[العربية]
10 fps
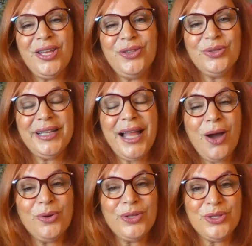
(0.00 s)
إنه
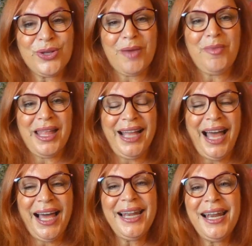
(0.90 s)
تلاقوا أنتم كمان
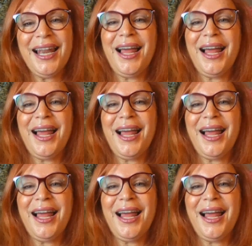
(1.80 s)
حل